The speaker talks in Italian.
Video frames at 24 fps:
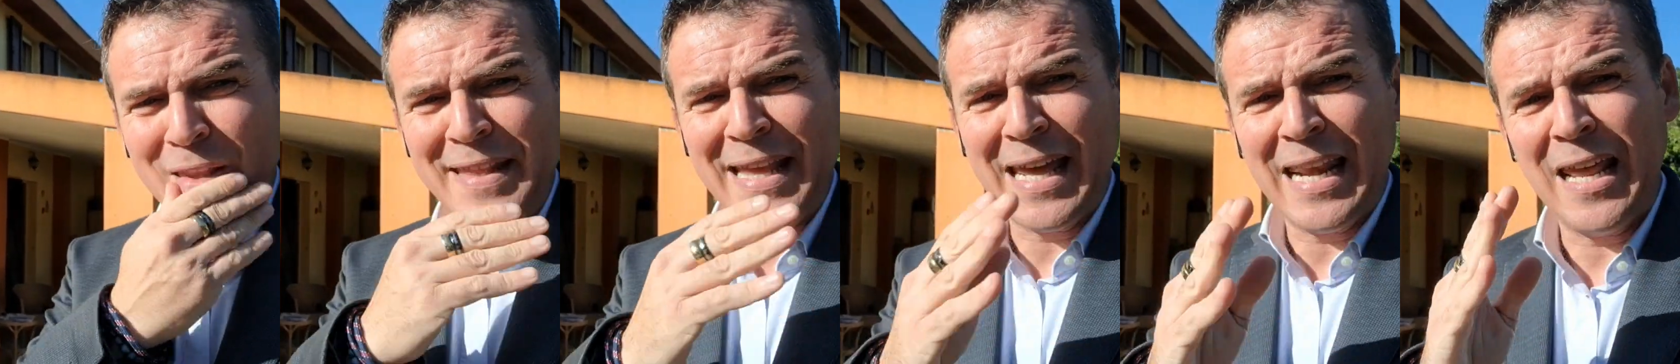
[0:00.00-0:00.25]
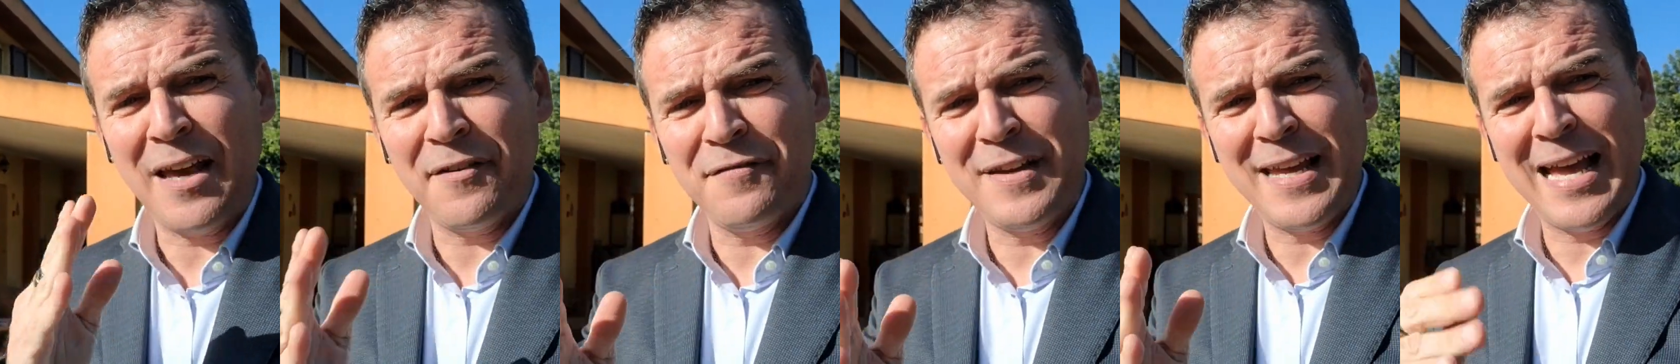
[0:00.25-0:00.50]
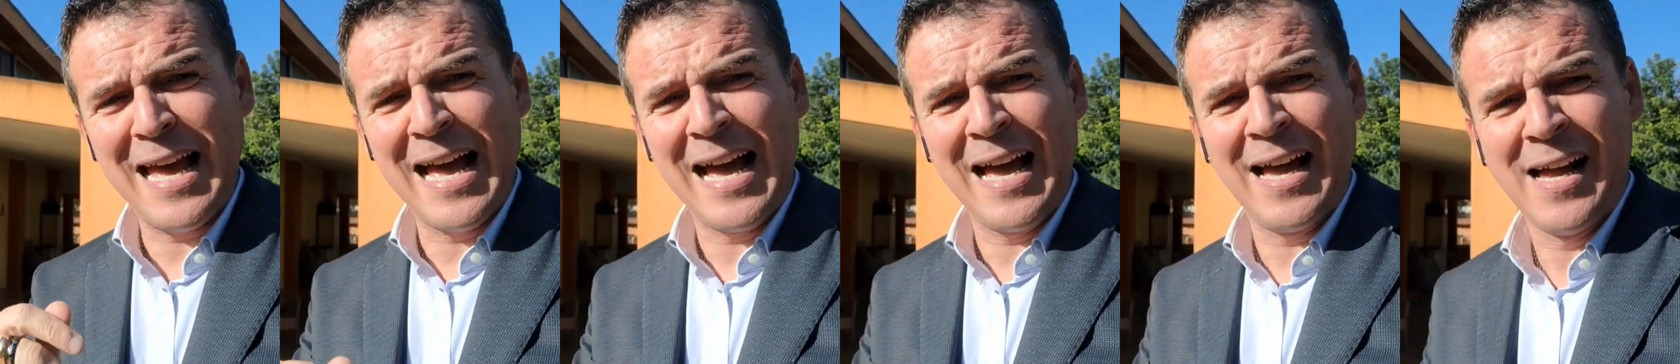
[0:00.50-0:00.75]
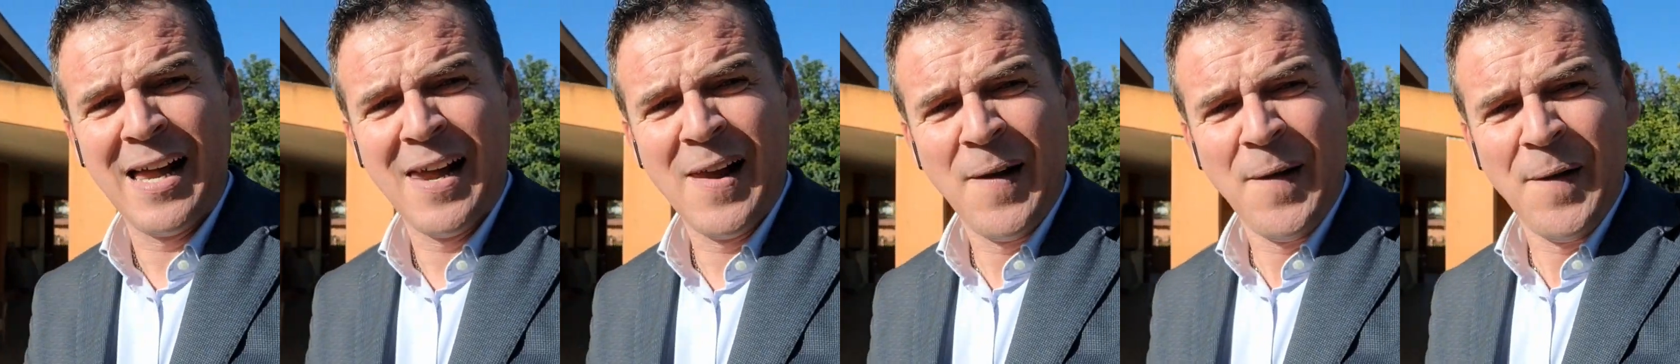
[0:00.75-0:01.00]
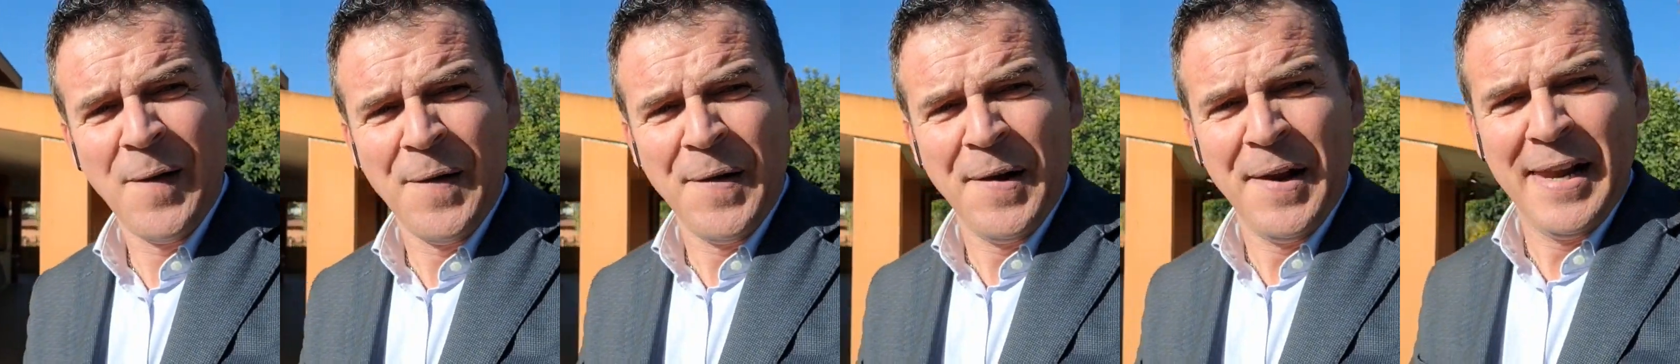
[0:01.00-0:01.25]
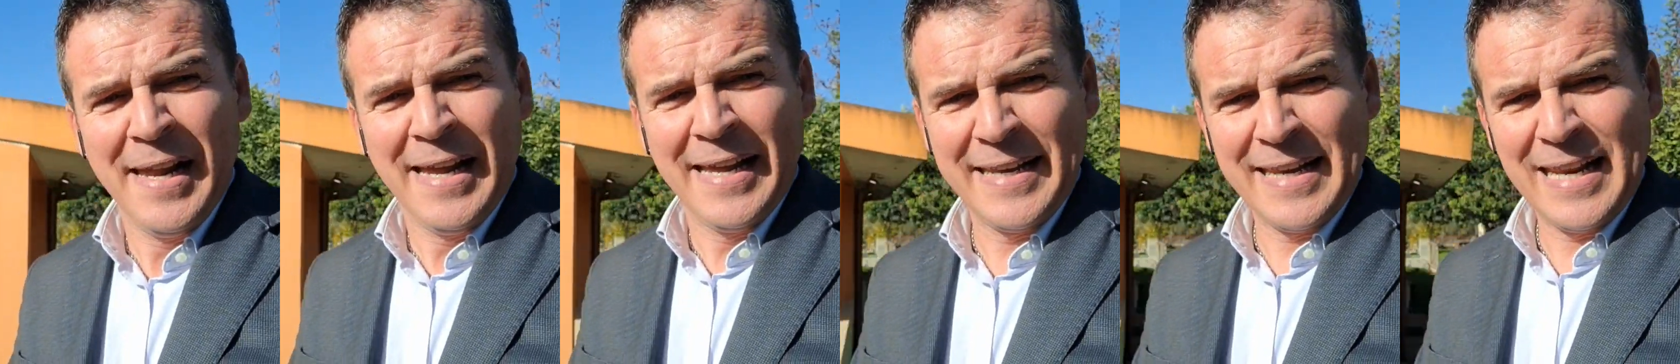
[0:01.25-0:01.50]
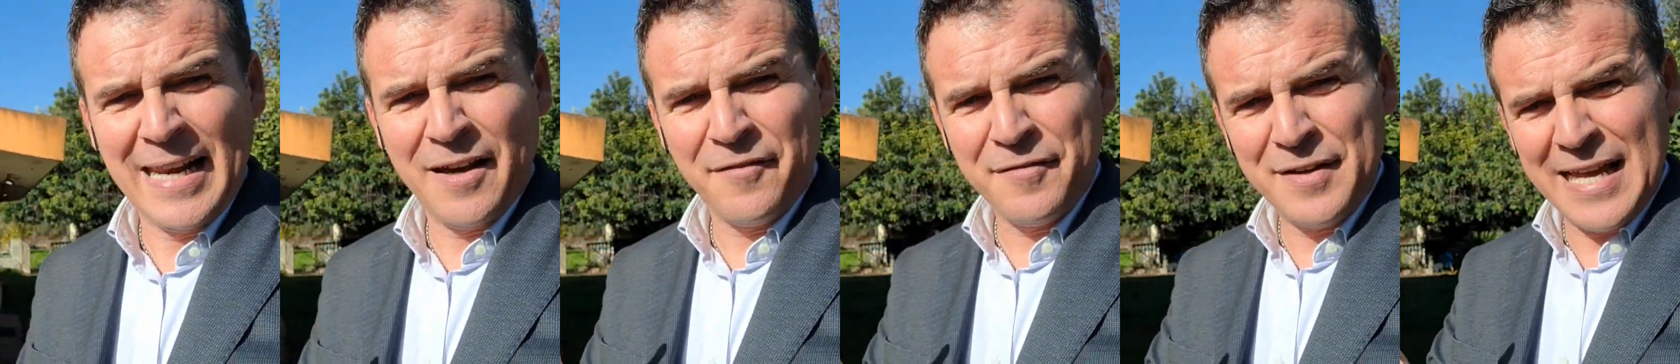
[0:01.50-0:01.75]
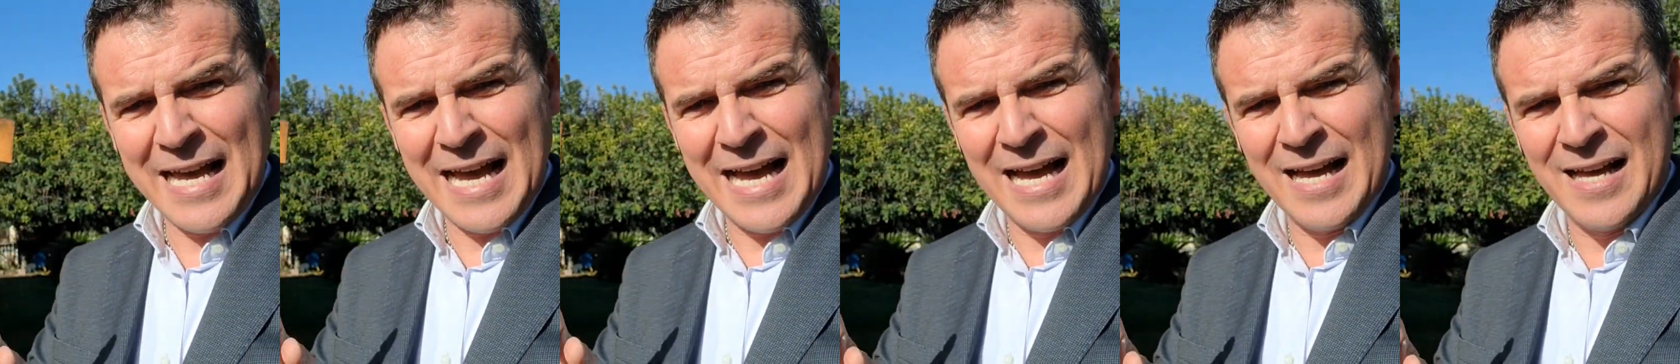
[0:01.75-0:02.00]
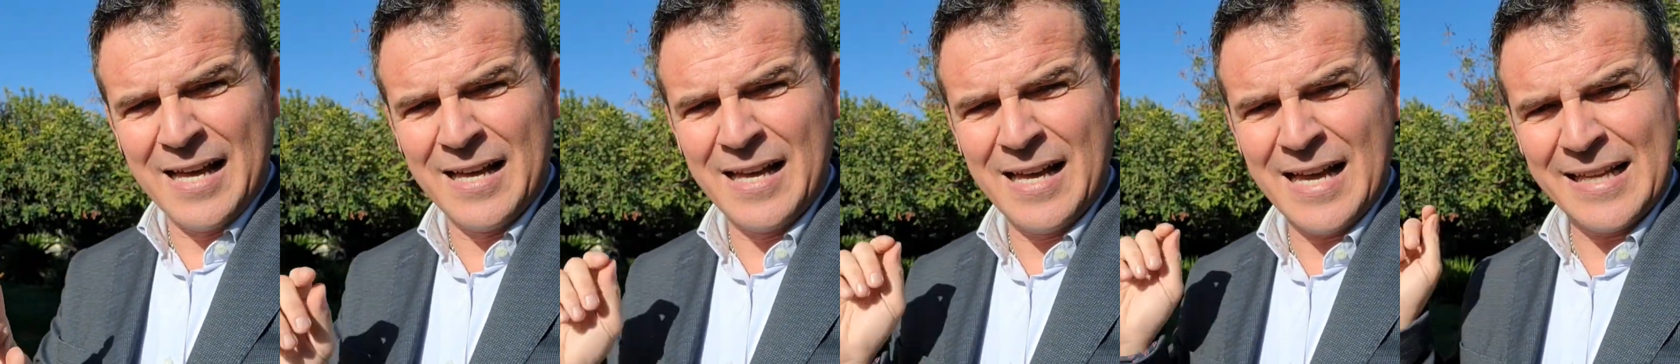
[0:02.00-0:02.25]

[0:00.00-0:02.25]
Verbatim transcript: nella via, nella via